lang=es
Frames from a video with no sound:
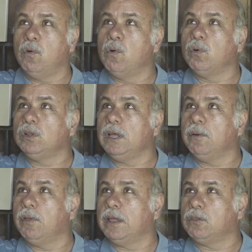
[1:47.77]
Un
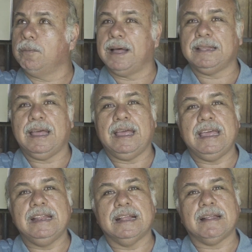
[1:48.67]
cultivo de tomate
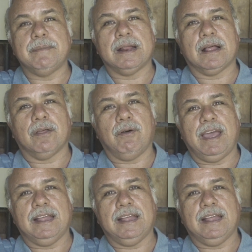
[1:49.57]
indeterminado,